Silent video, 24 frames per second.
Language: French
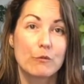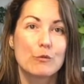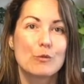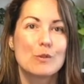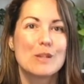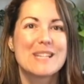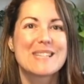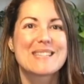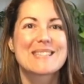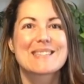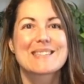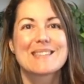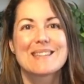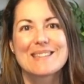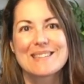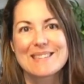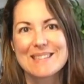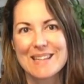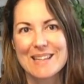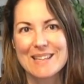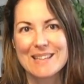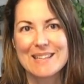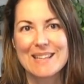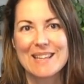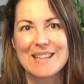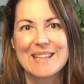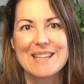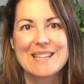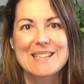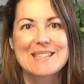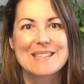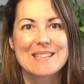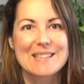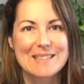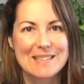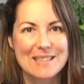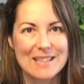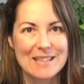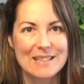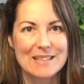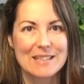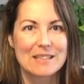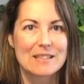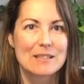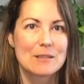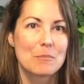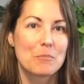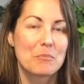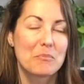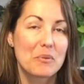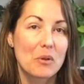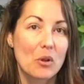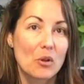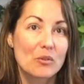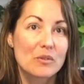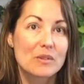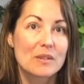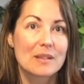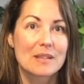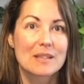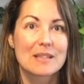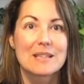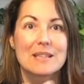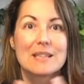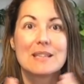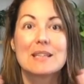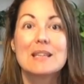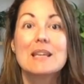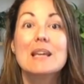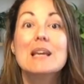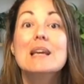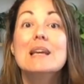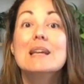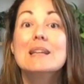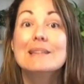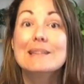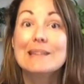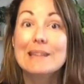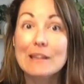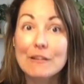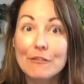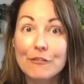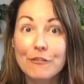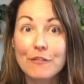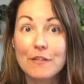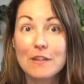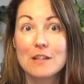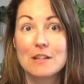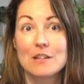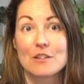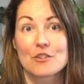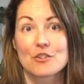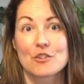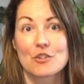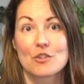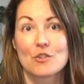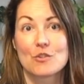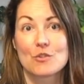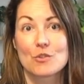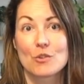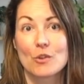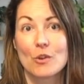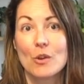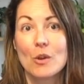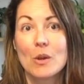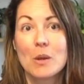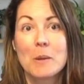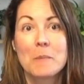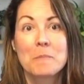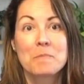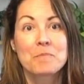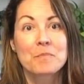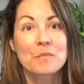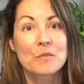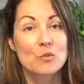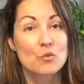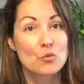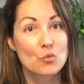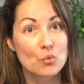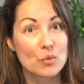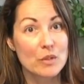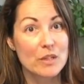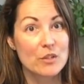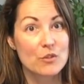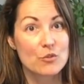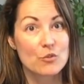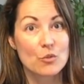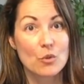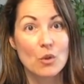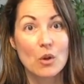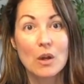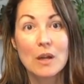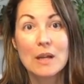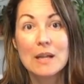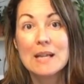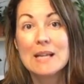Vu les centaines et centaines de plantes qui défilent chez eux, tous les jours,